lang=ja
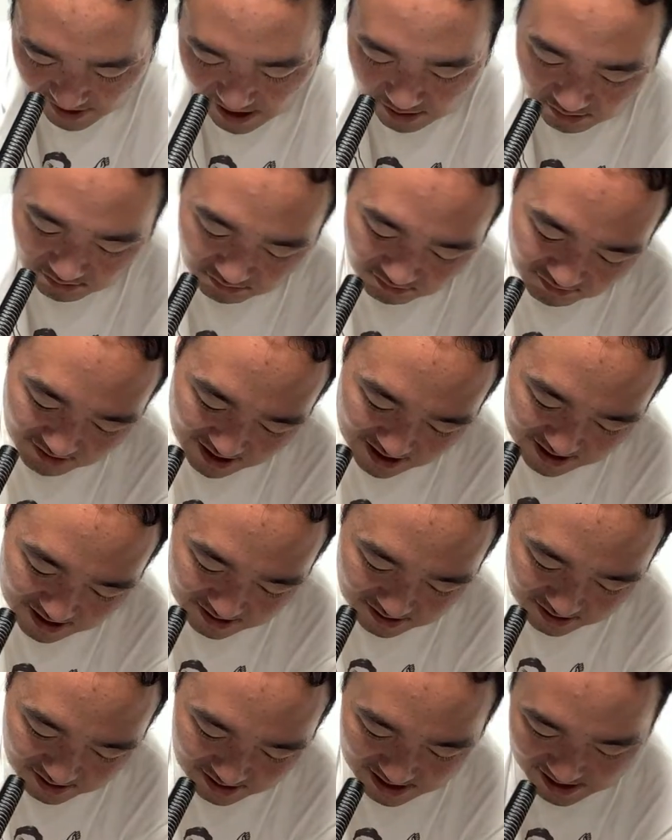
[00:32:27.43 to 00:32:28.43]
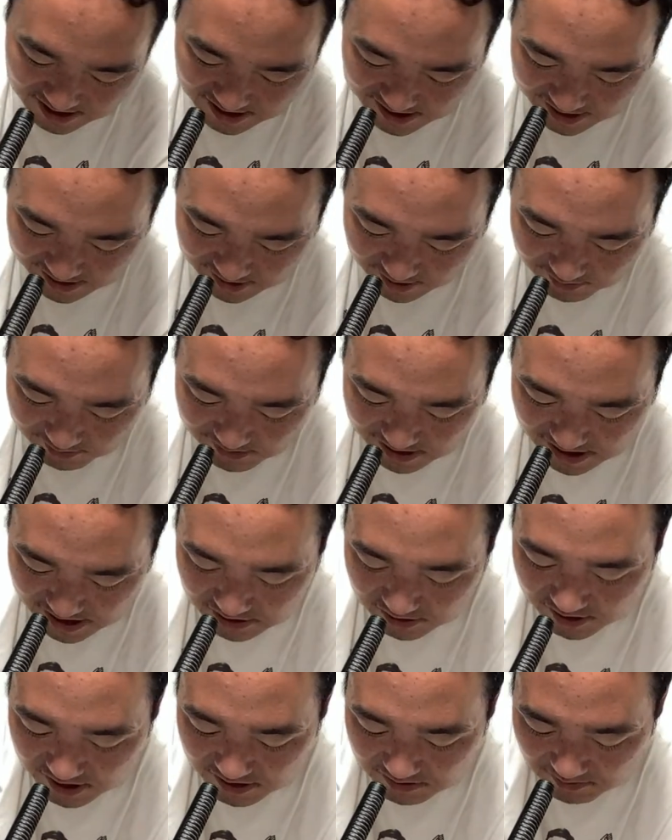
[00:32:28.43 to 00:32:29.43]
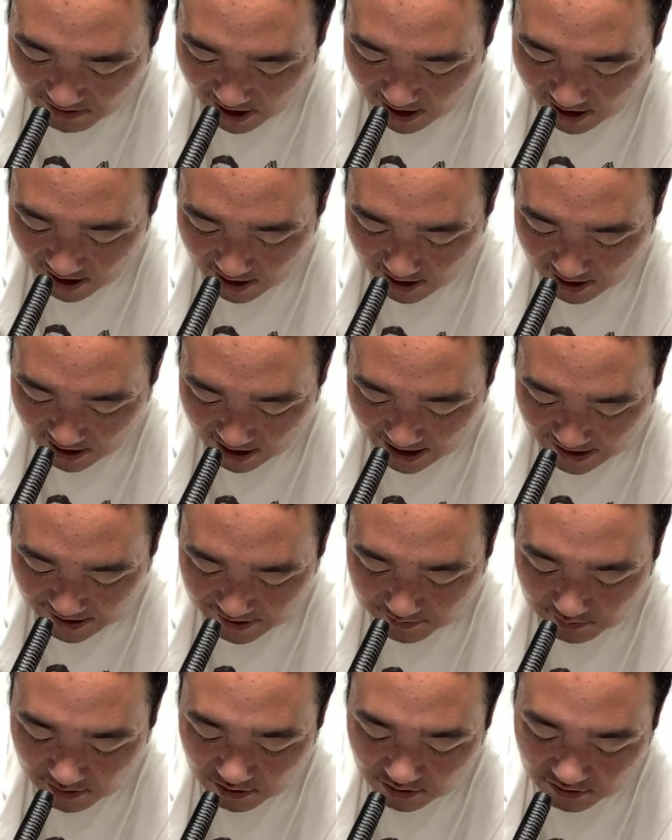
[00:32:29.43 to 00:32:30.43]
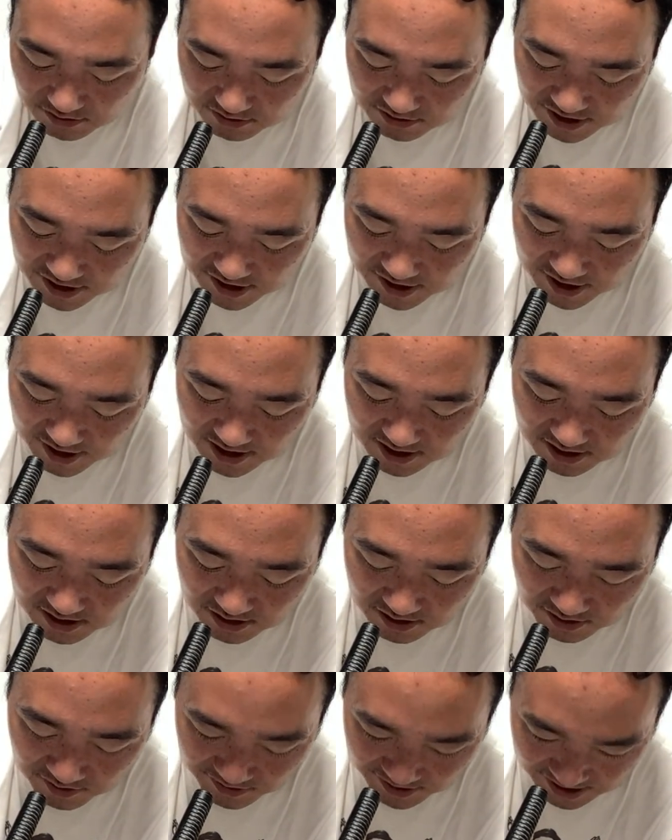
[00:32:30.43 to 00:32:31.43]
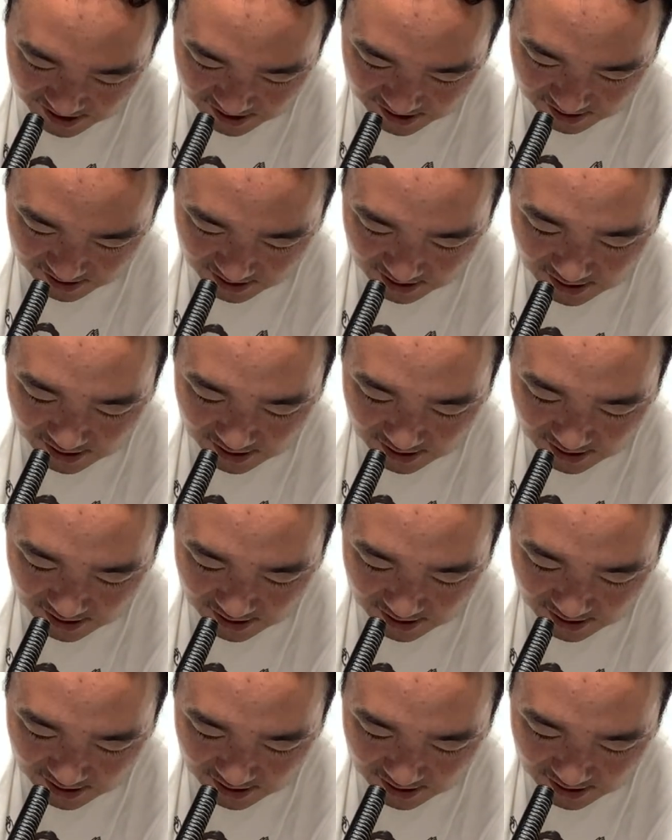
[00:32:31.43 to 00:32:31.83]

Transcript: 本は戦前の道を今歩もうとしているのです。